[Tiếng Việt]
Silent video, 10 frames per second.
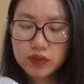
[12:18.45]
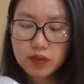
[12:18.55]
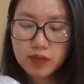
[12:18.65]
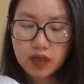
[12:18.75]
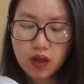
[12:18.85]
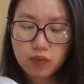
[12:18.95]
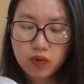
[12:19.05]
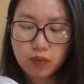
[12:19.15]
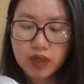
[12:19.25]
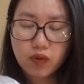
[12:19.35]
chứ mình không
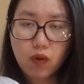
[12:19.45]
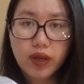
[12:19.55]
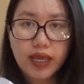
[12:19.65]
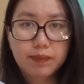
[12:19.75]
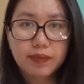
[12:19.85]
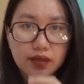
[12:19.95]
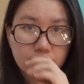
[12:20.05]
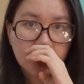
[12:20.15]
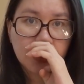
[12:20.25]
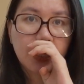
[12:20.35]
dùng bình cổ hẹp
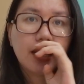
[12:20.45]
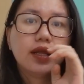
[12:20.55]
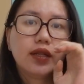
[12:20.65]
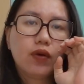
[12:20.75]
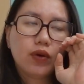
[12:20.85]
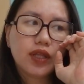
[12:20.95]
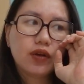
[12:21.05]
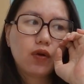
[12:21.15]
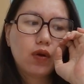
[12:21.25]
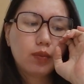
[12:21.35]
nữa tại hồi
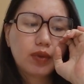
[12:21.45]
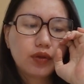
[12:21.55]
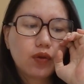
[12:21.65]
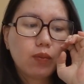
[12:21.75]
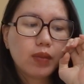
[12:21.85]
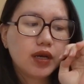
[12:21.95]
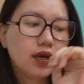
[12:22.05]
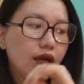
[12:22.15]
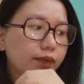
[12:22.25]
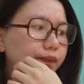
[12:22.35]
tarot là mình dùng
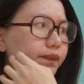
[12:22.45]
bình à,